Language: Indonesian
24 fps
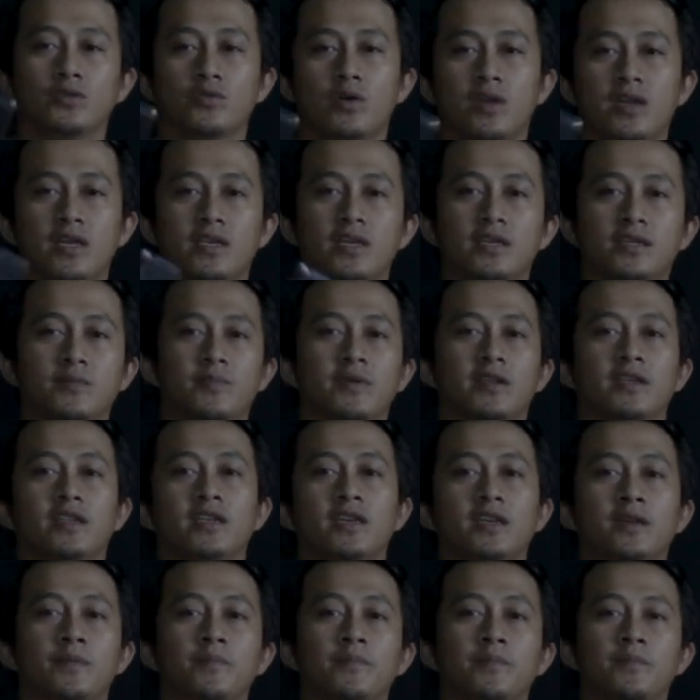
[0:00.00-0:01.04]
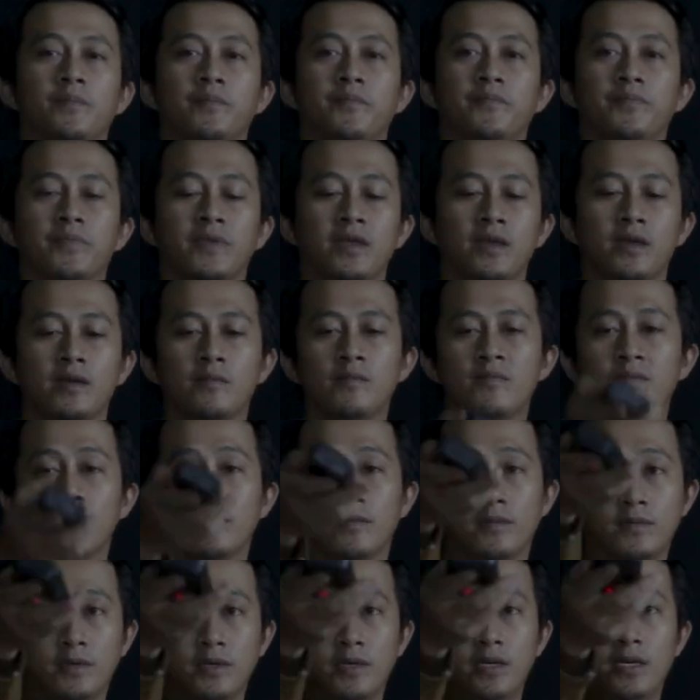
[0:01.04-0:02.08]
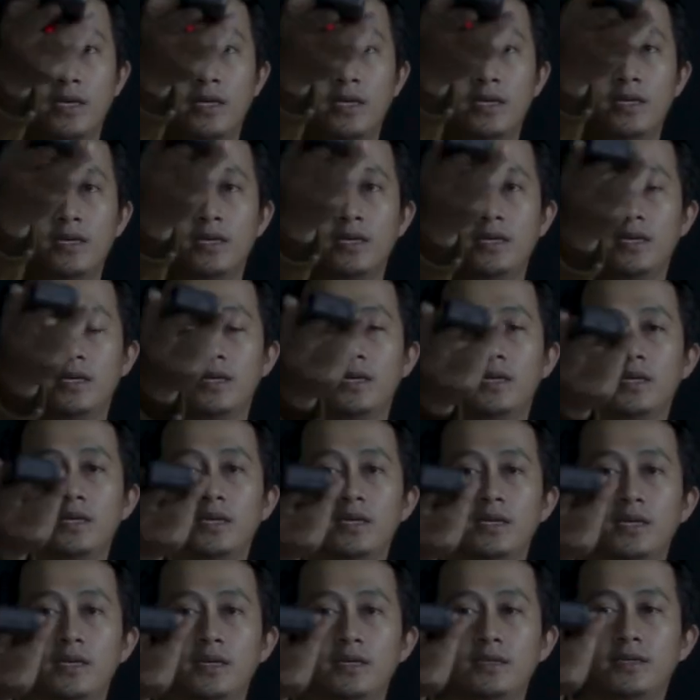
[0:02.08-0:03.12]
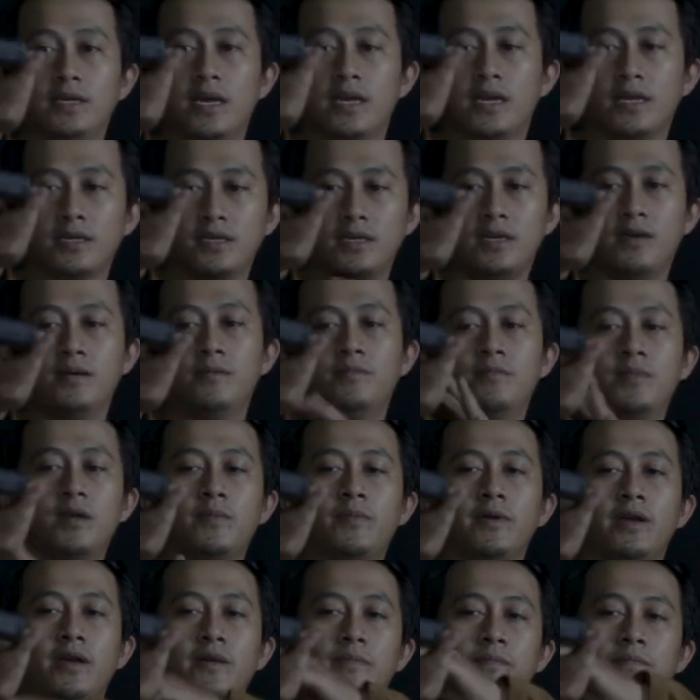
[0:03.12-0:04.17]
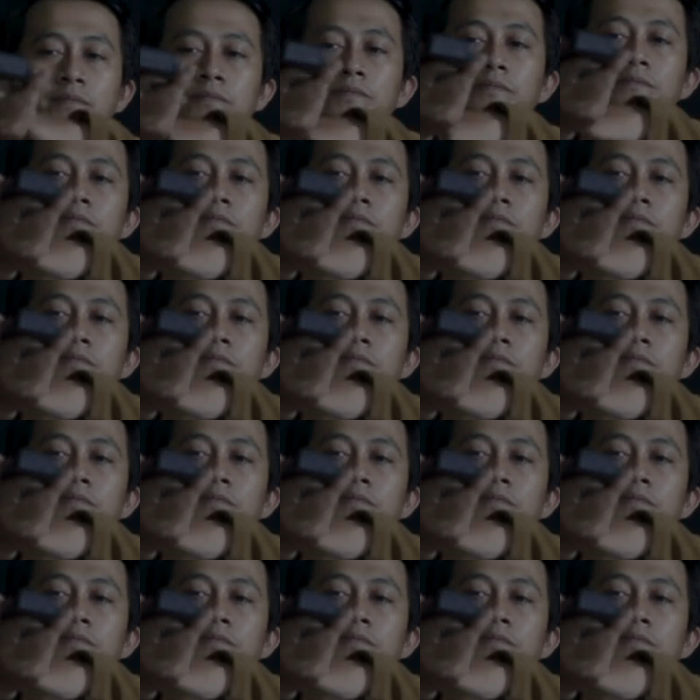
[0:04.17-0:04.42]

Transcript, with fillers: suaranya seperti ini ini jaraknya berapa ya